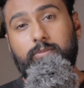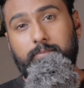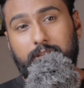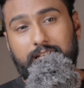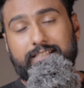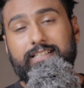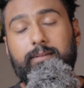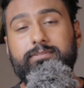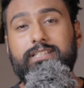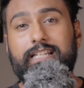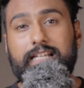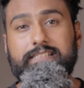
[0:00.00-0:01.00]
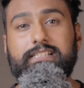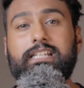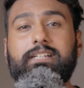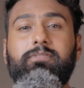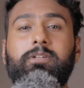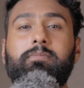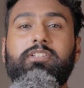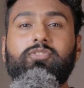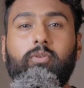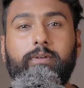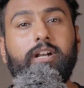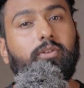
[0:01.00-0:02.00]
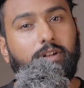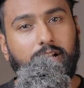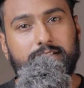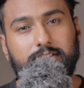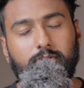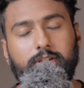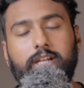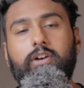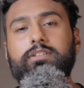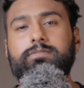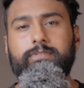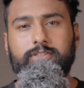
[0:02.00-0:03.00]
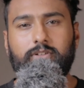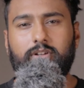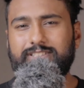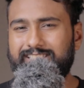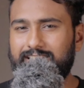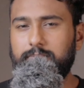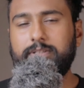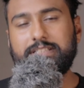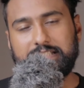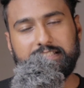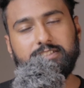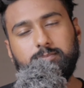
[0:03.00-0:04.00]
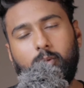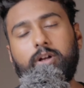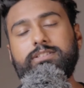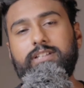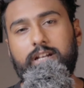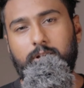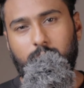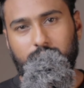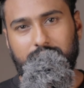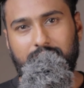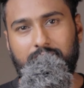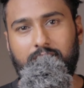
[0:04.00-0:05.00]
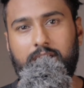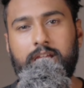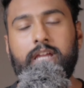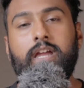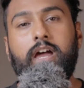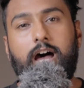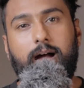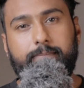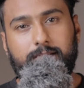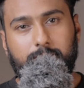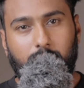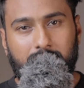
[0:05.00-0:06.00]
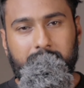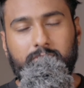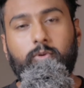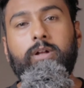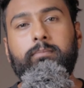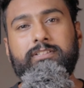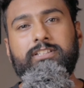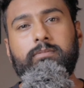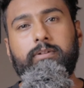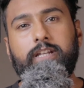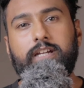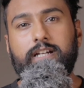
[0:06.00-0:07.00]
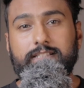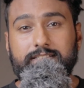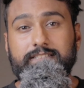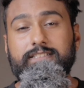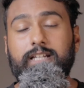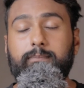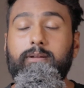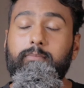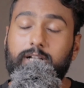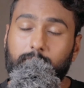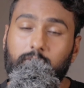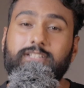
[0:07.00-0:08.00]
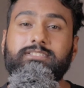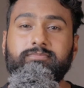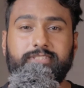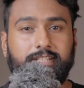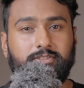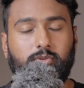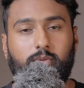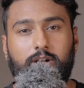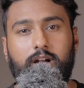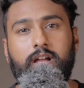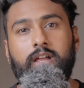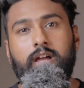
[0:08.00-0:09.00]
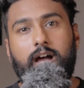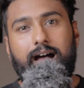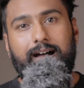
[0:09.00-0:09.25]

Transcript: तो मेरे हिसाब से इसलिए फीमेल्स को वेट उठाना ज़रूरी है और फिजियोलॉजिकल भी चेंजेस बहुत सारे होते हैं आपकी बॉडी में थोड़ा मसल बनेगा जिससे आपका मेटाबॉलिज्म चेंज होगा